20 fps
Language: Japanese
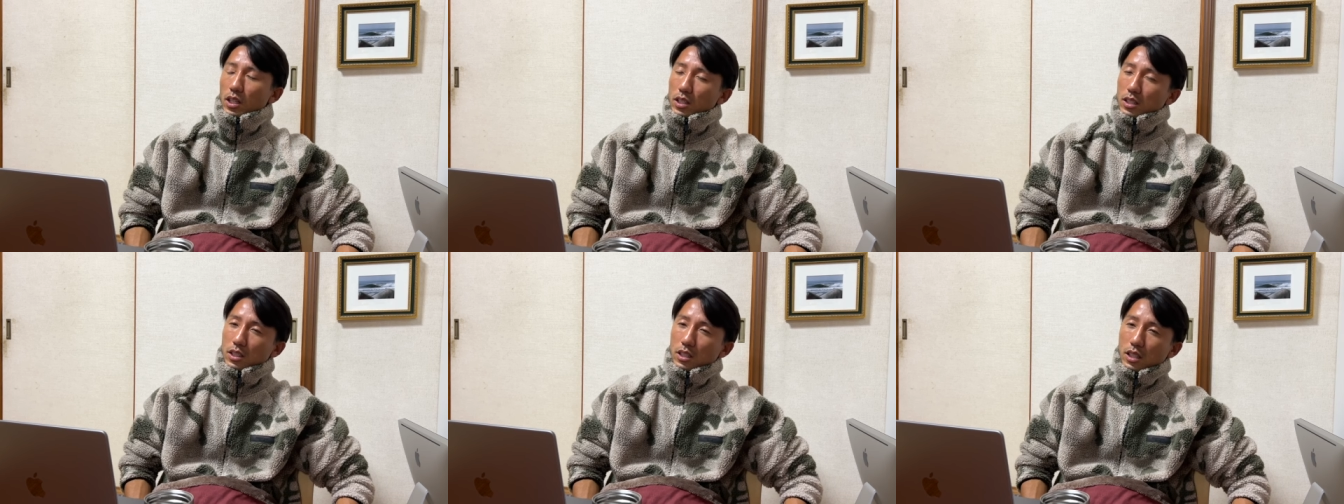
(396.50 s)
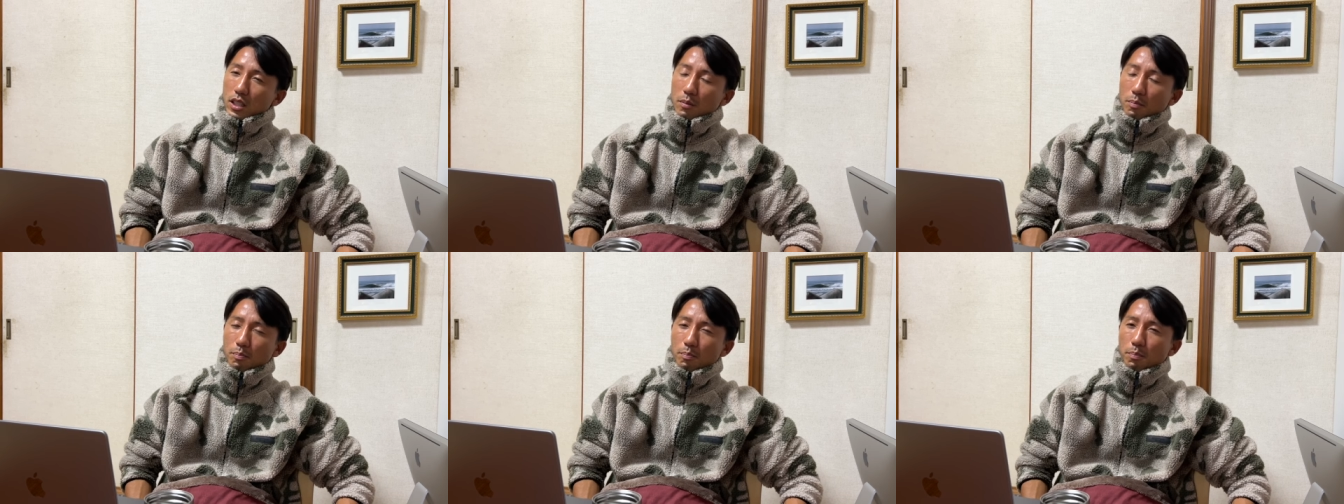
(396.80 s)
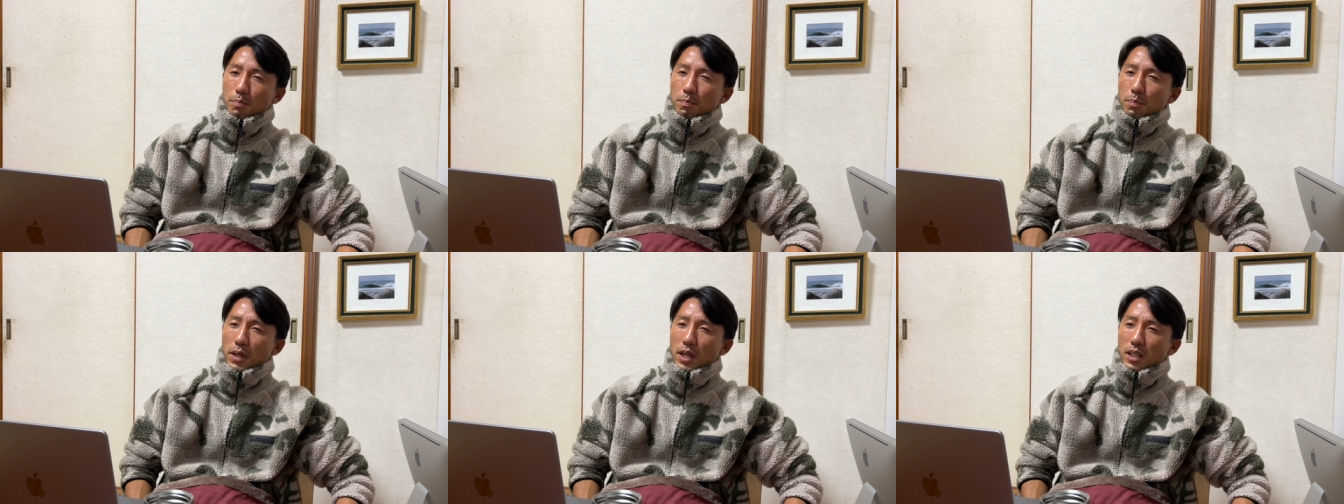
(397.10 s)
ニッ
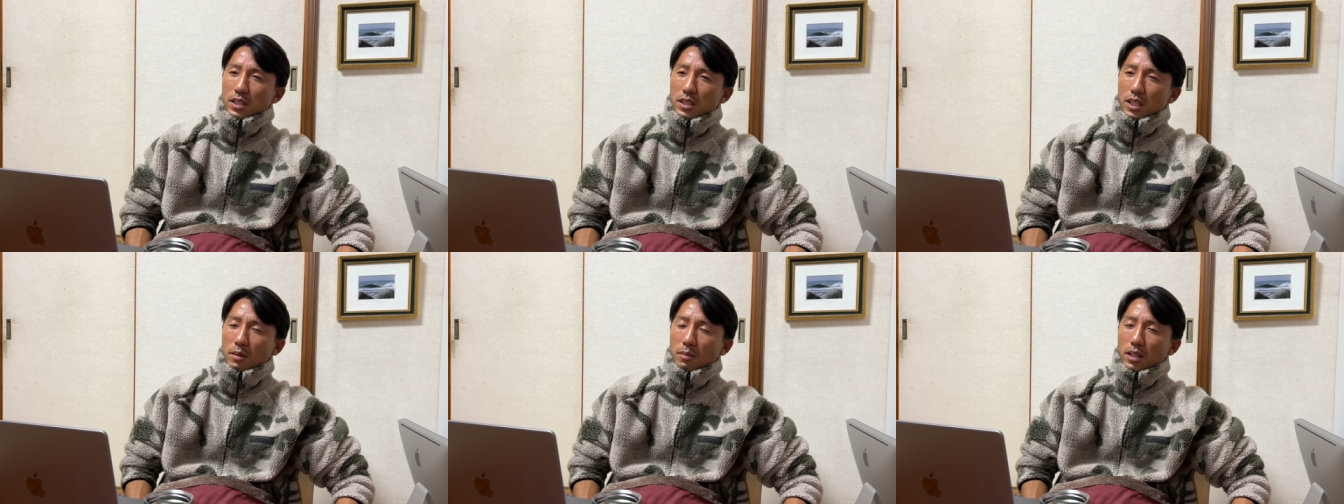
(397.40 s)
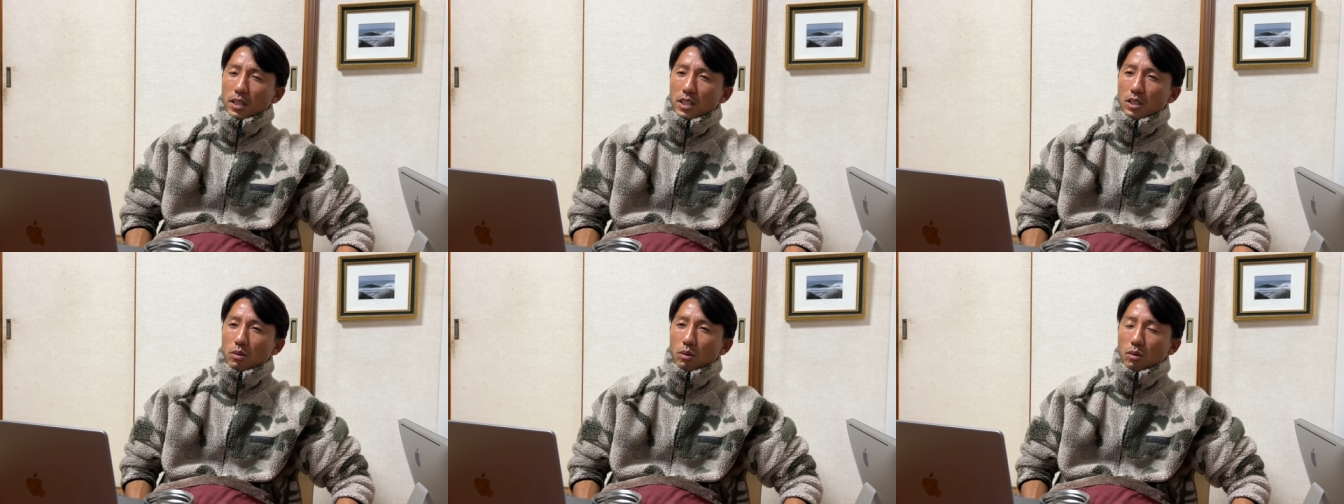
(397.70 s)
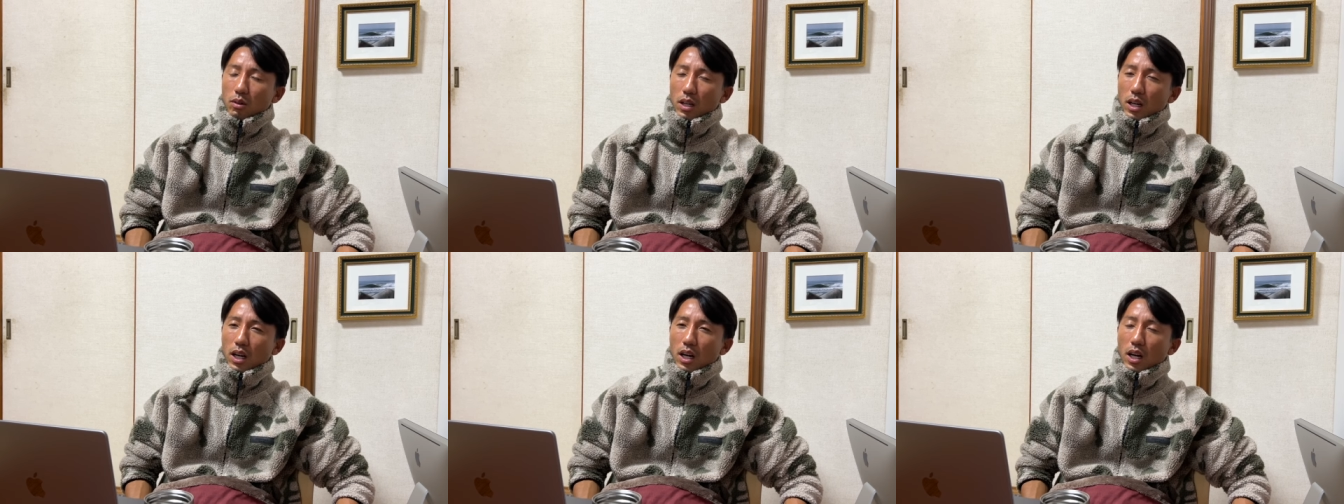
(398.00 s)
パーさばきと
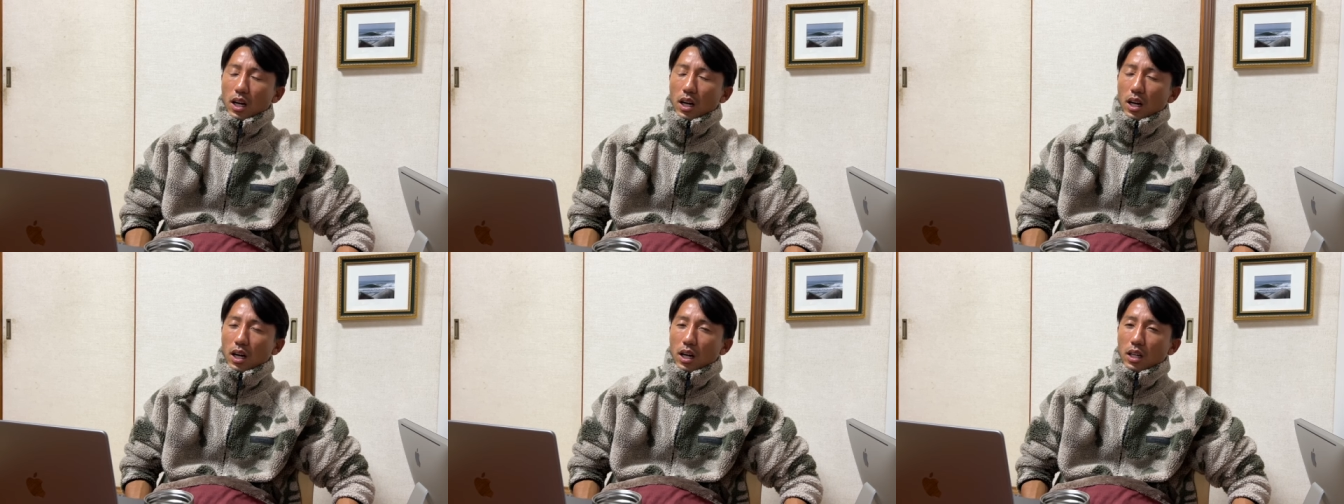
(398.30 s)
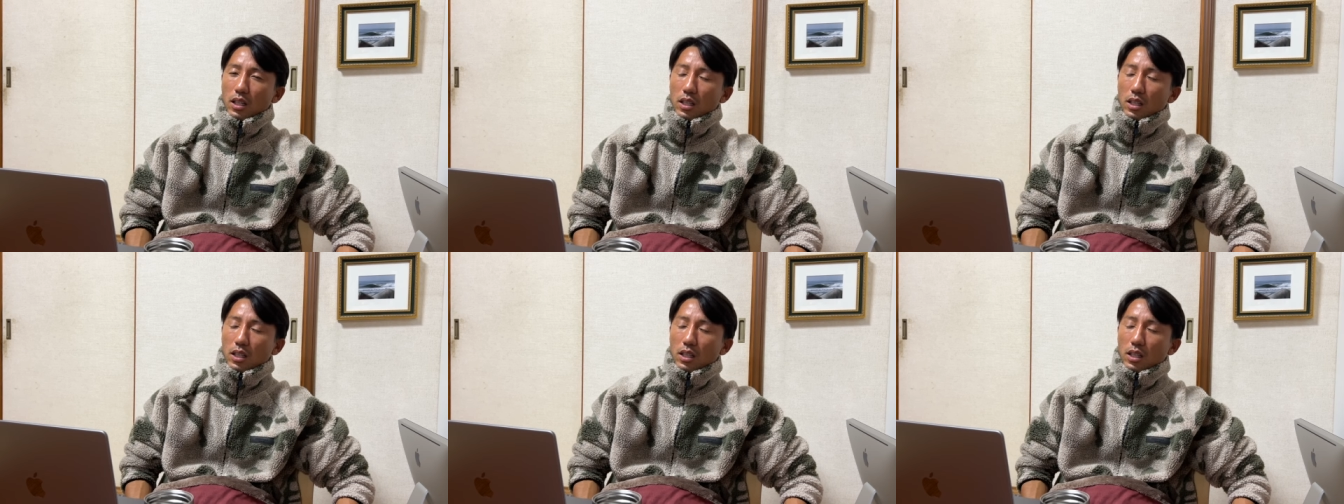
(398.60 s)
か、